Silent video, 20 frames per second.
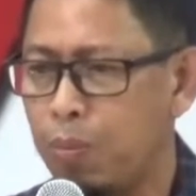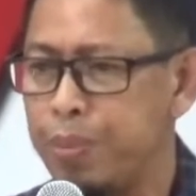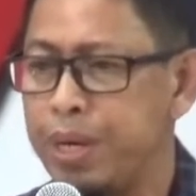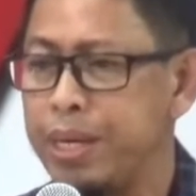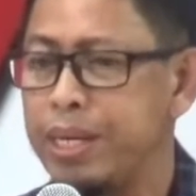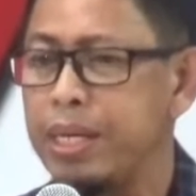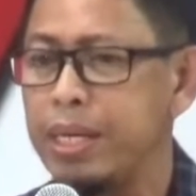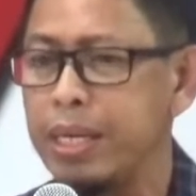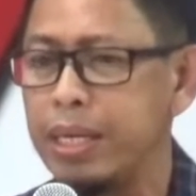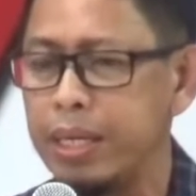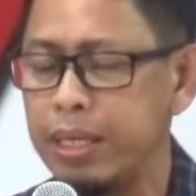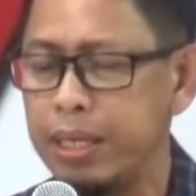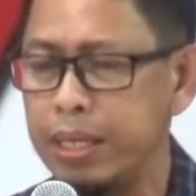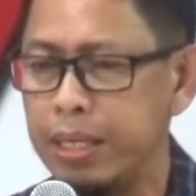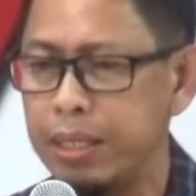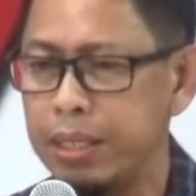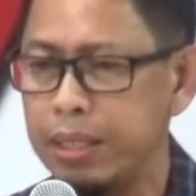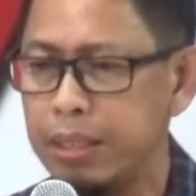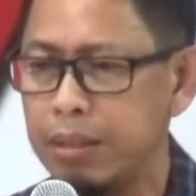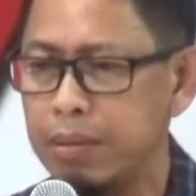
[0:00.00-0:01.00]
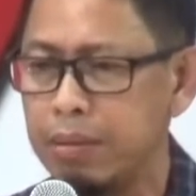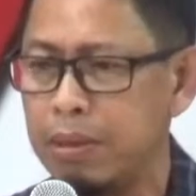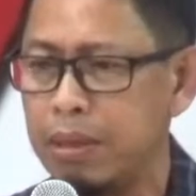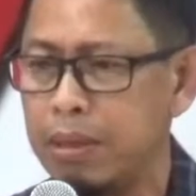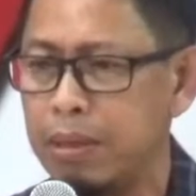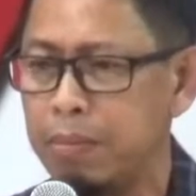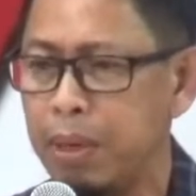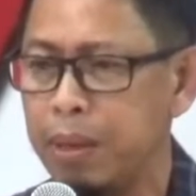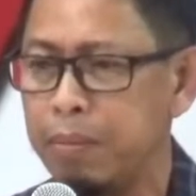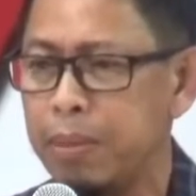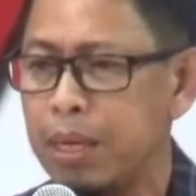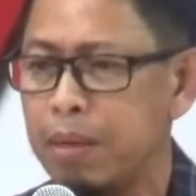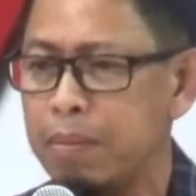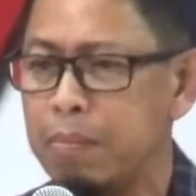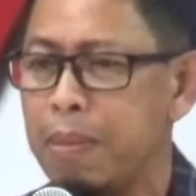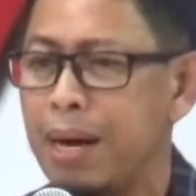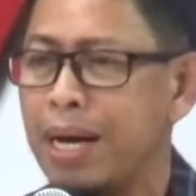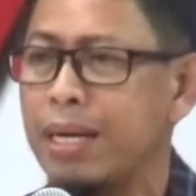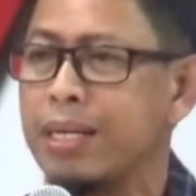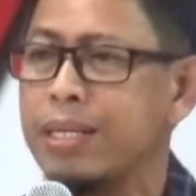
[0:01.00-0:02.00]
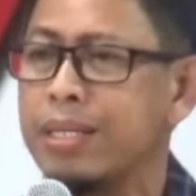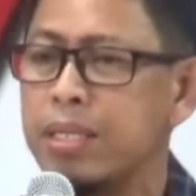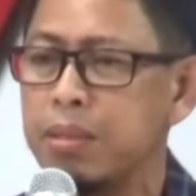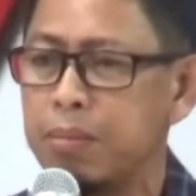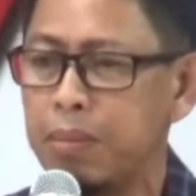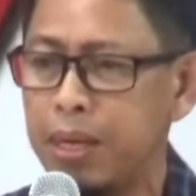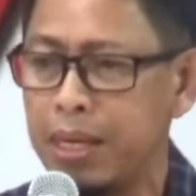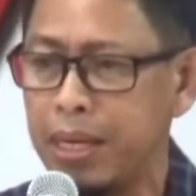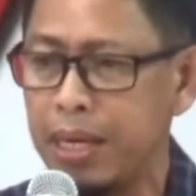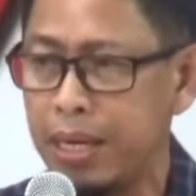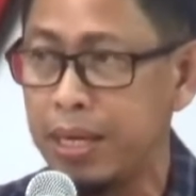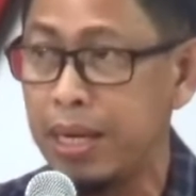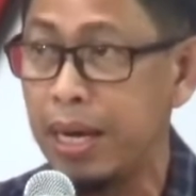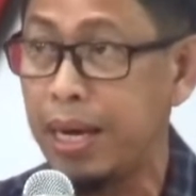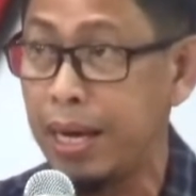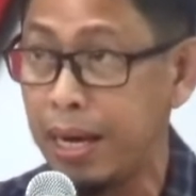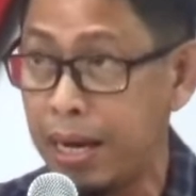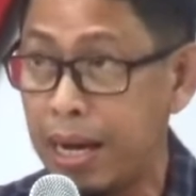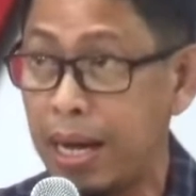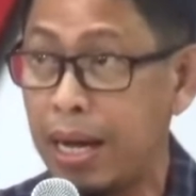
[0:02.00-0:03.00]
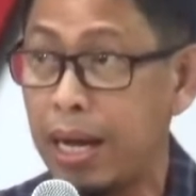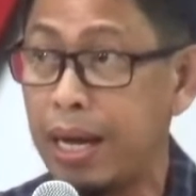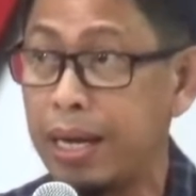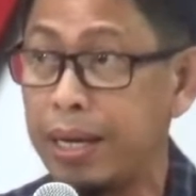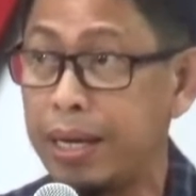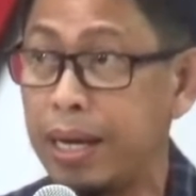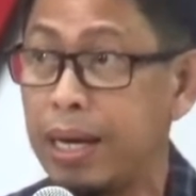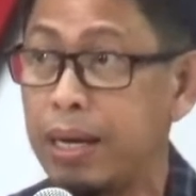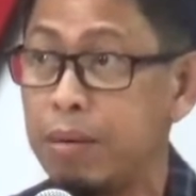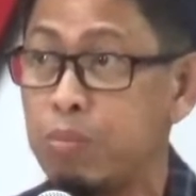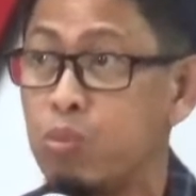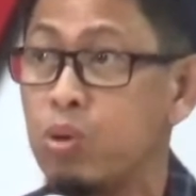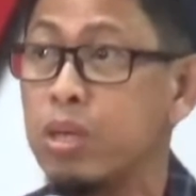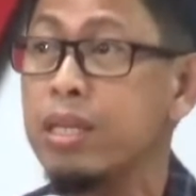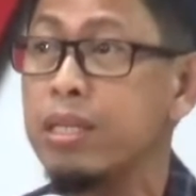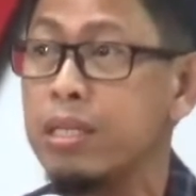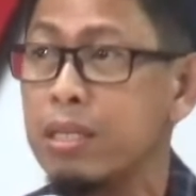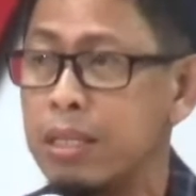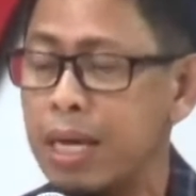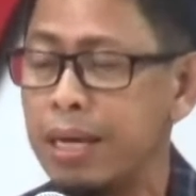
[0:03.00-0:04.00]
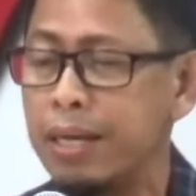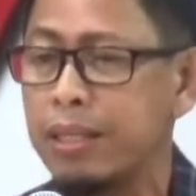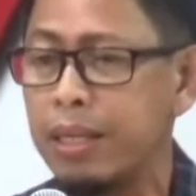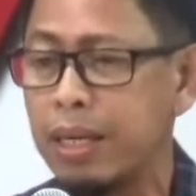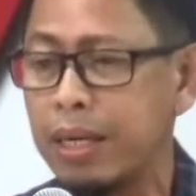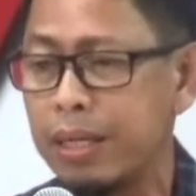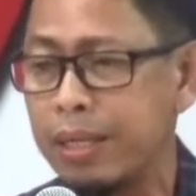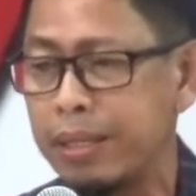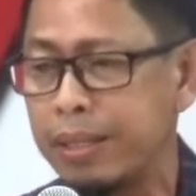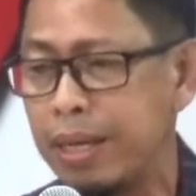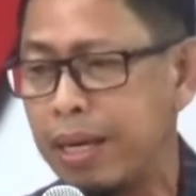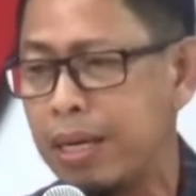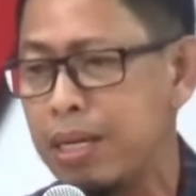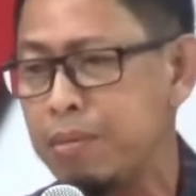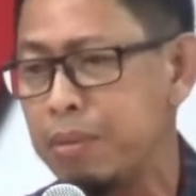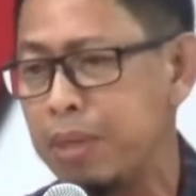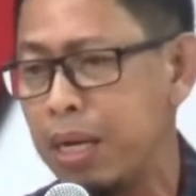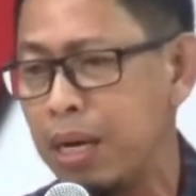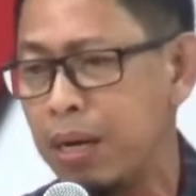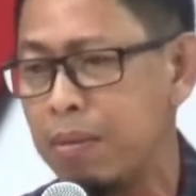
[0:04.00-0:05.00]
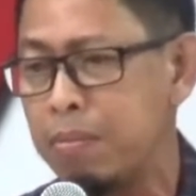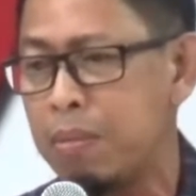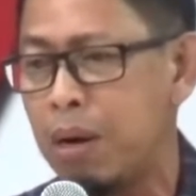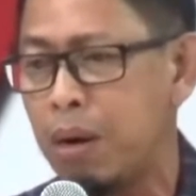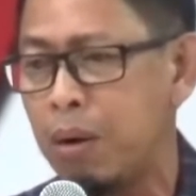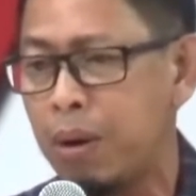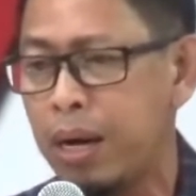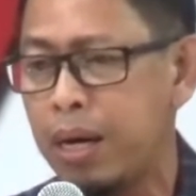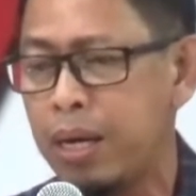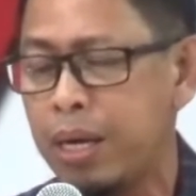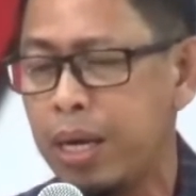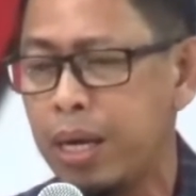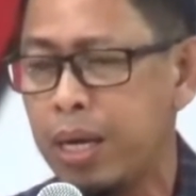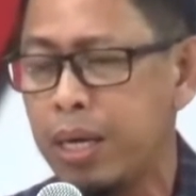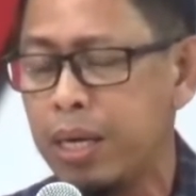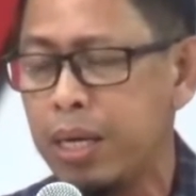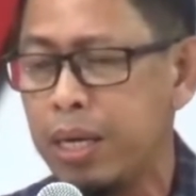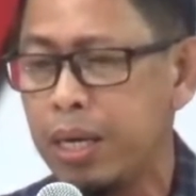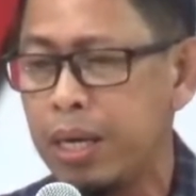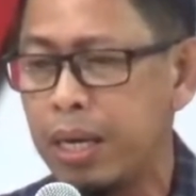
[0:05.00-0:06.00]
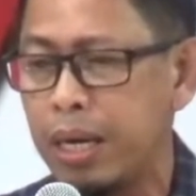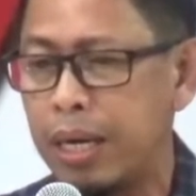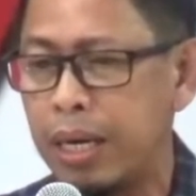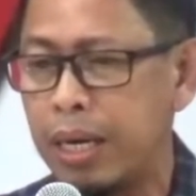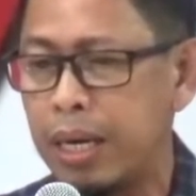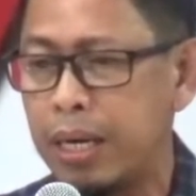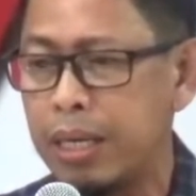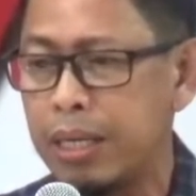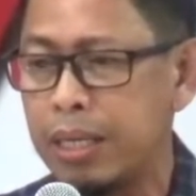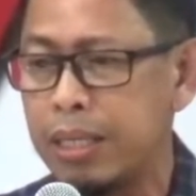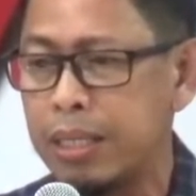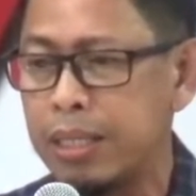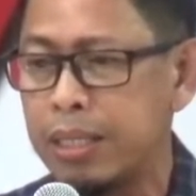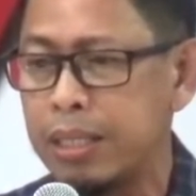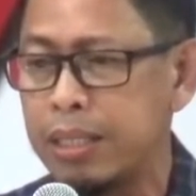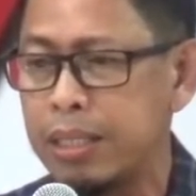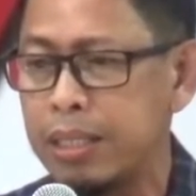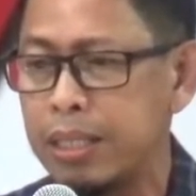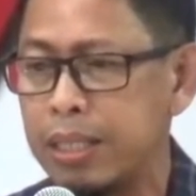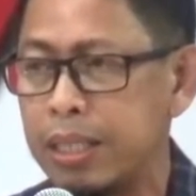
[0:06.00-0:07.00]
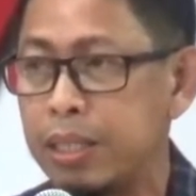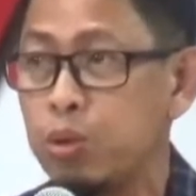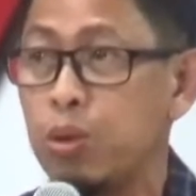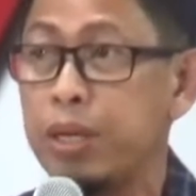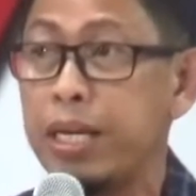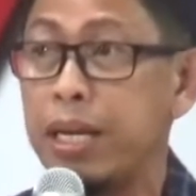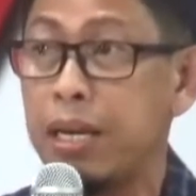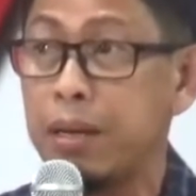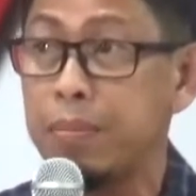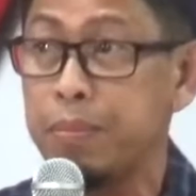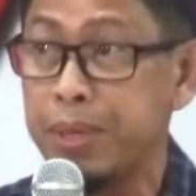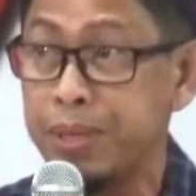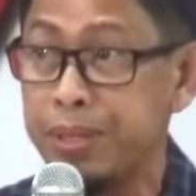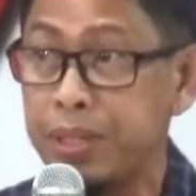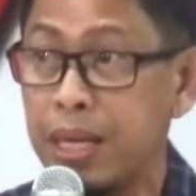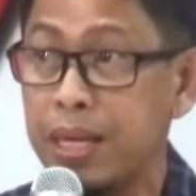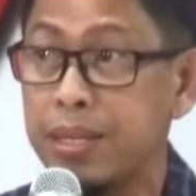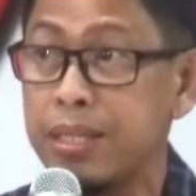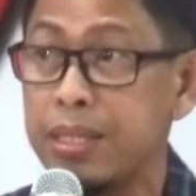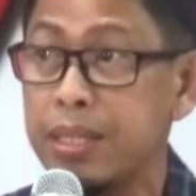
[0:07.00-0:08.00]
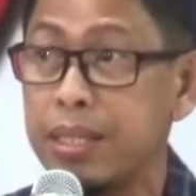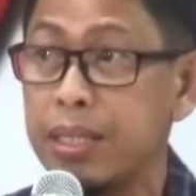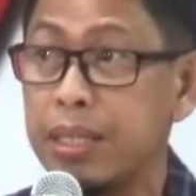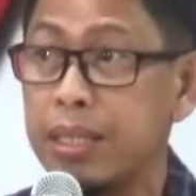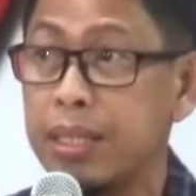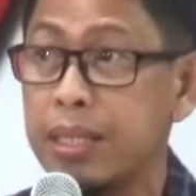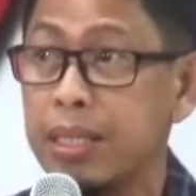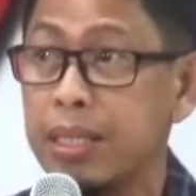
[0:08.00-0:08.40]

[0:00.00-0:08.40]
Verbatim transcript: opini ini memang bagi sebagian daerah ya mungkin di antara kita ada yang menganggap bahwa uh, itu adalah prestasi